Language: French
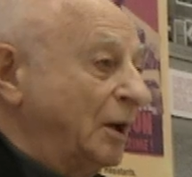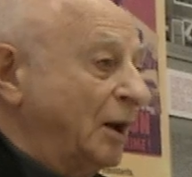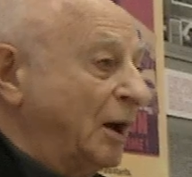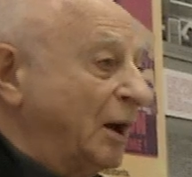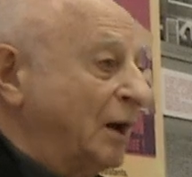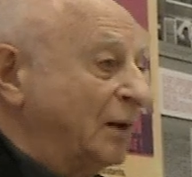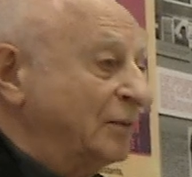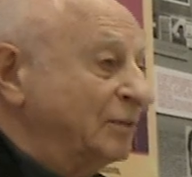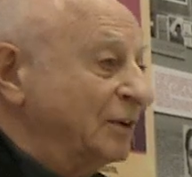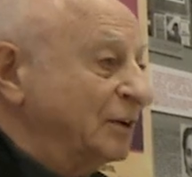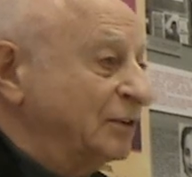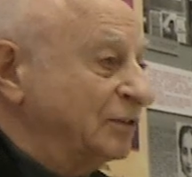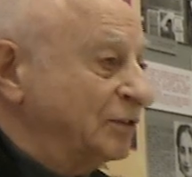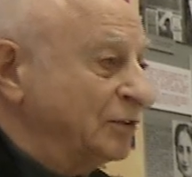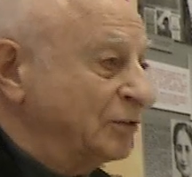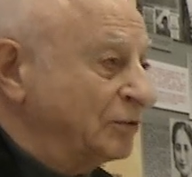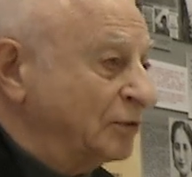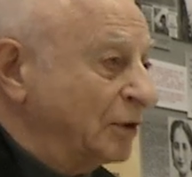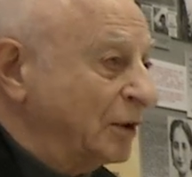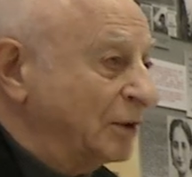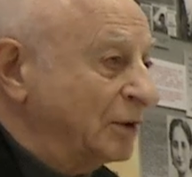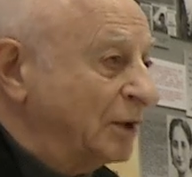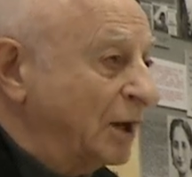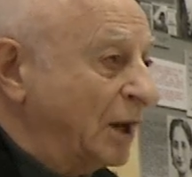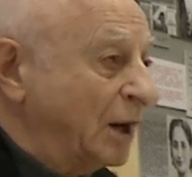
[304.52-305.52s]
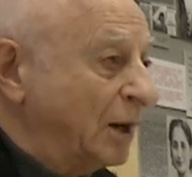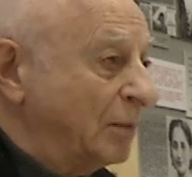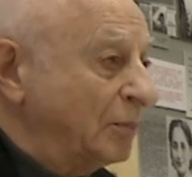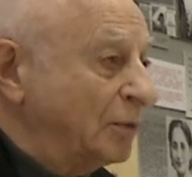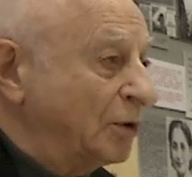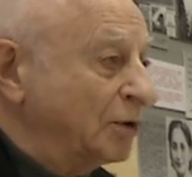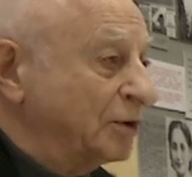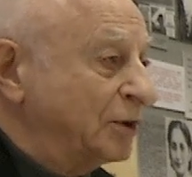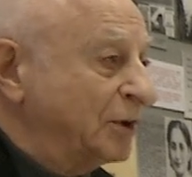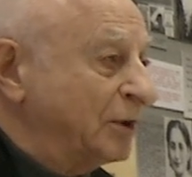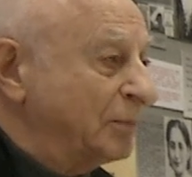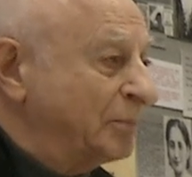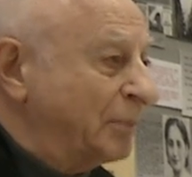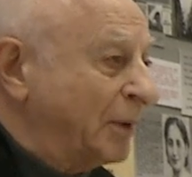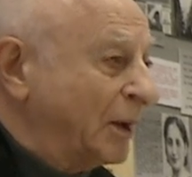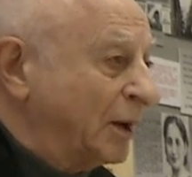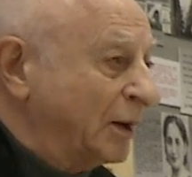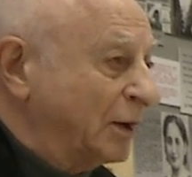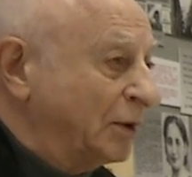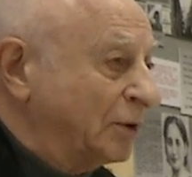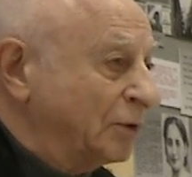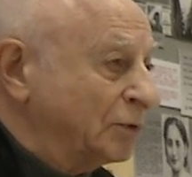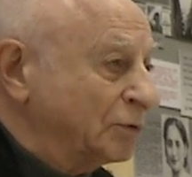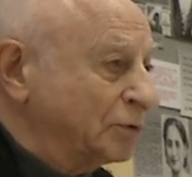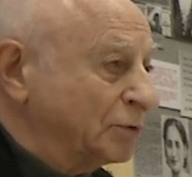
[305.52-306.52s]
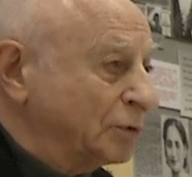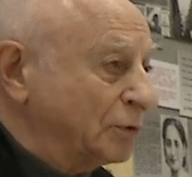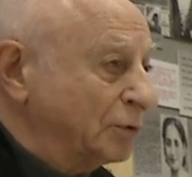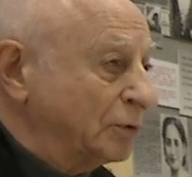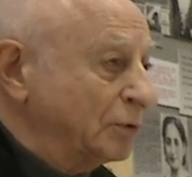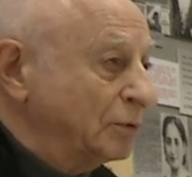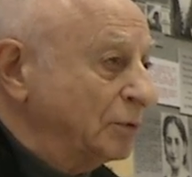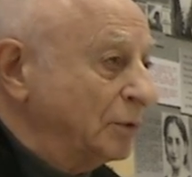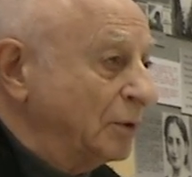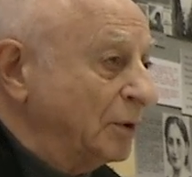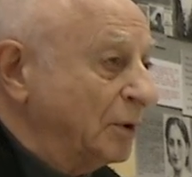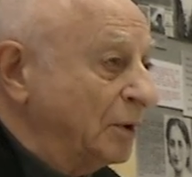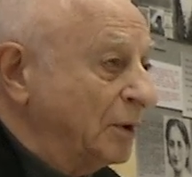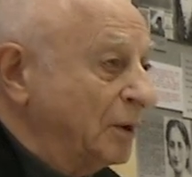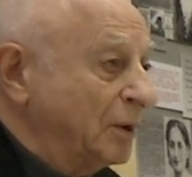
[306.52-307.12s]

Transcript: avec ces soldats allemands qui parlaient entre eux